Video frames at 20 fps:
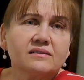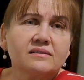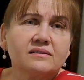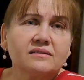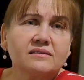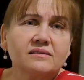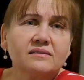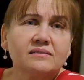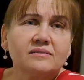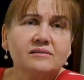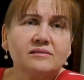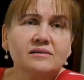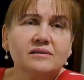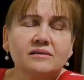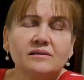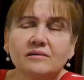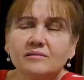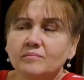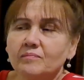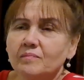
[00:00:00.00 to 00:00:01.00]
Угу.
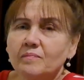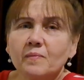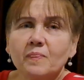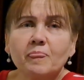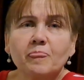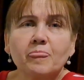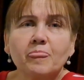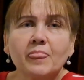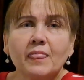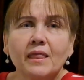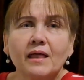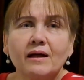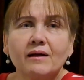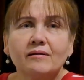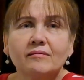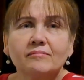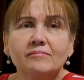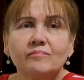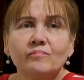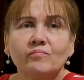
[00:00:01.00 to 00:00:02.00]
Ну ты скажи, ты
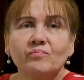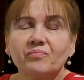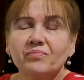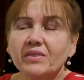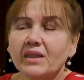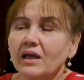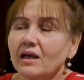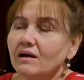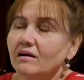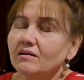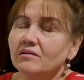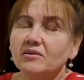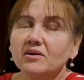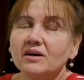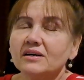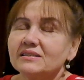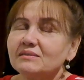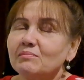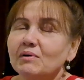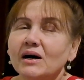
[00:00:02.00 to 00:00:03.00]
смотришь эфир Мелшера? Где
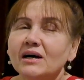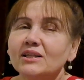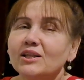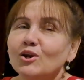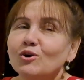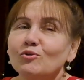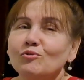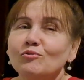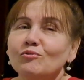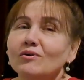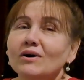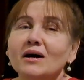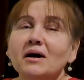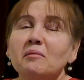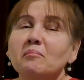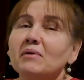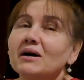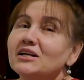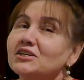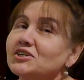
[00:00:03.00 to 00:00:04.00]
я он смотрю, тебя смотрит?
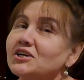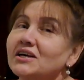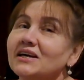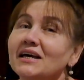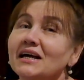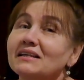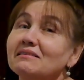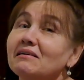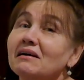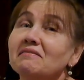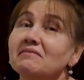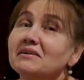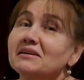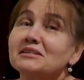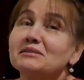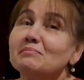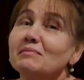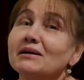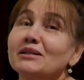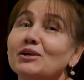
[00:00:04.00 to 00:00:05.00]
Мелшерик, я твои эфиры
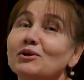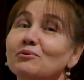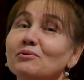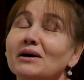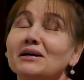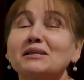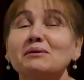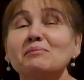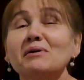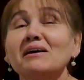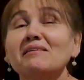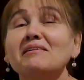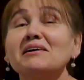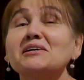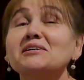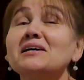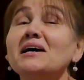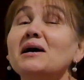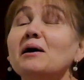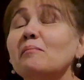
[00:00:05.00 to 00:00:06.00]
смотрю, как ты мне
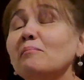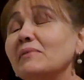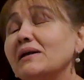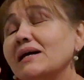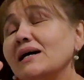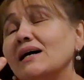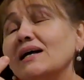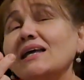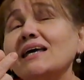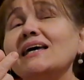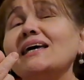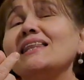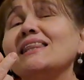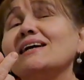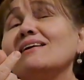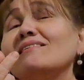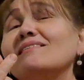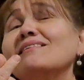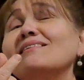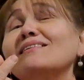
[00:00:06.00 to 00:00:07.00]
говоришь,
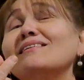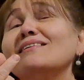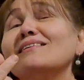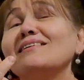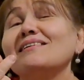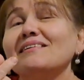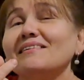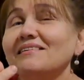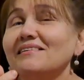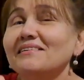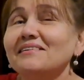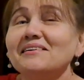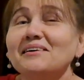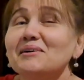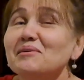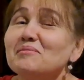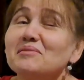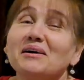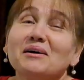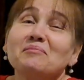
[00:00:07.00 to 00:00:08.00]
Маргарита!
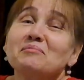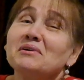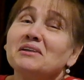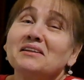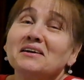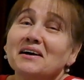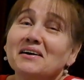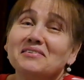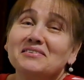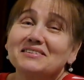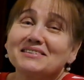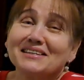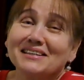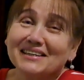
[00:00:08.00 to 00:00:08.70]
Я, так мне нравится.